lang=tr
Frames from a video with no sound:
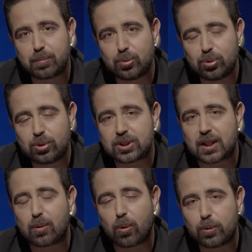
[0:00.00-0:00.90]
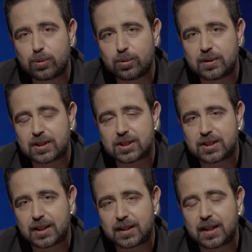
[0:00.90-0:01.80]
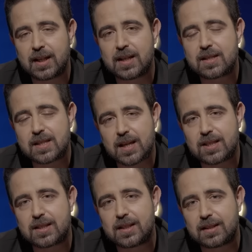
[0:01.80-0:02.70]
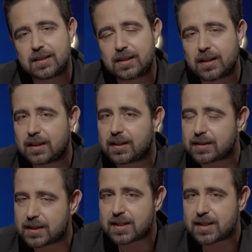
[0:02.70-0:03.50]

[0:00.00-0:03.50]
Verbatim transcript: büyüyecek, olgunlaşacak. Seçtiğinde de hayatını